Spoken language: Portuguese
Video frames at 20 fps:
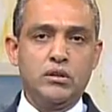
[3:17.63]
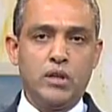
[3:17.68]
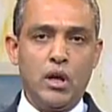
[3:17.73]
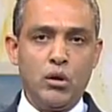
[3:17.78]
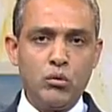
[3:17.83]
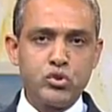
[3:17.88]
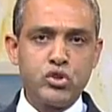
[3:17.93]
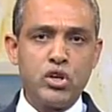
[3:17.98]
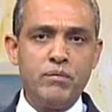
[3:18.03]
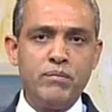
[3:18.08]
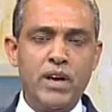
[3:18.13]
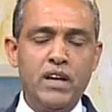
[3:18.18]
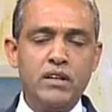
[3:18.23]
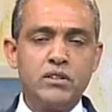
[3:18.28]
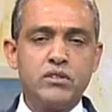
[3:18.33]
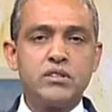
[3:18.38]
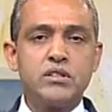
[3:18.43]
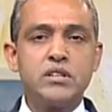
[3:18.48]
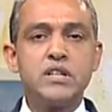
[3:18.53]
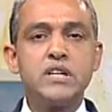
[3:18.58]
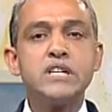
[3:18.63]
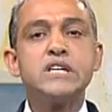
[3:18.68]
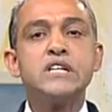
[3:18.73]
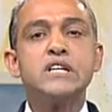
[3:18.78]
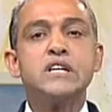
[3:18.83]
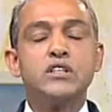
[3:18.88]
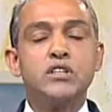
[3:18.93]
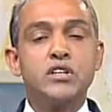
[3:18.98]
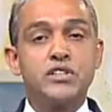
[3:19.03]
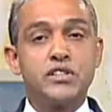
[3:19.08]
tão somente
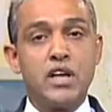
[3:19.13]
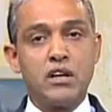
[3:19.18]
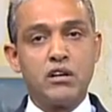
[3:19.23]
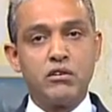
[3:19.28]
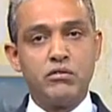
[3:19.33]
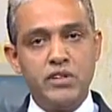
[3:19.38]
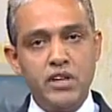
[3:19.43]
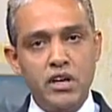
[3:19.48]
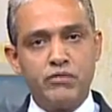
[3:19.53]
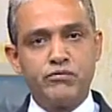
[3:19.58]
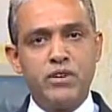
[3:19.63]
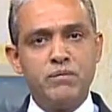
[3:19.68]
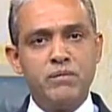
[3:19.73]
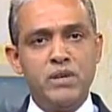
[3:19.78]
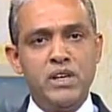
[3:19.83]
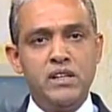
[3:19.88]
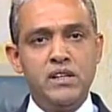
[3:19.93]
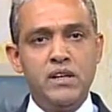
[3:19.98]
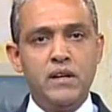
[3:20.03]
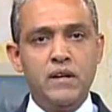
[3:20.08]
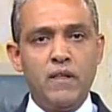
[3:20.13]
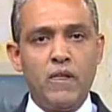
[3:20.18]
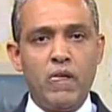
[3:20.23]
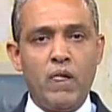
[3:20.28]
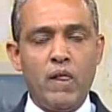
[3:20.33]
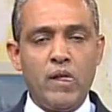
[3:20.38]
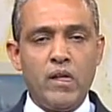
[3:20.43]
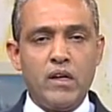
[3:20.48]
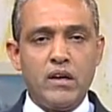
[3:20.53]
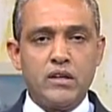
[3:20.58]
de servir a família,
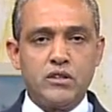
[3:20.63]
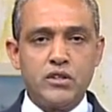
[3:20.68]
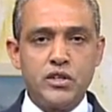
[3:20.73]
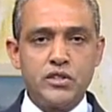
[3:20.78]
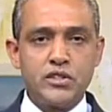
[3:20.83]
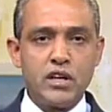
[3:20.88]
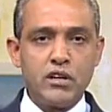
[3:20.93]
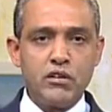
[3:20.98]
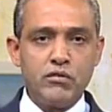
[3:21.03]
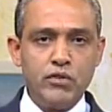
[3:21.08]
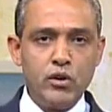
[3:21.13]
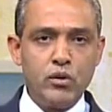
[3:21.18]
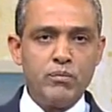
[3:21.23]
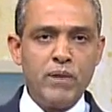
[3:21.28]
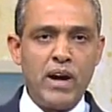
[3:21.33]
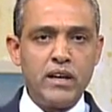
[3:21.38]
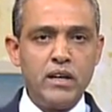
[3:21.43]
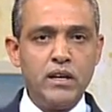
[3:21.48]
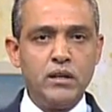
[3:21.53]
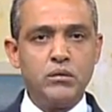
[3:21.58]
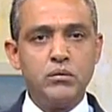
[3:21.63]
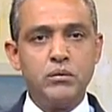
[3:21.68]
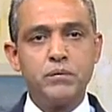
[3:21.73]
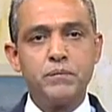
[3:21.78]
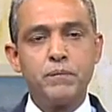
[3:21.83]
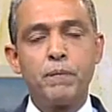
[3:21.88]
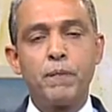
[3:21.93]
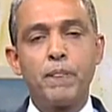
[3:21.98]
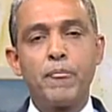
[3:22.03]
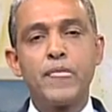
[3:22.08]
de servir o
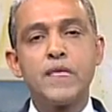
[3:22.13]
marido.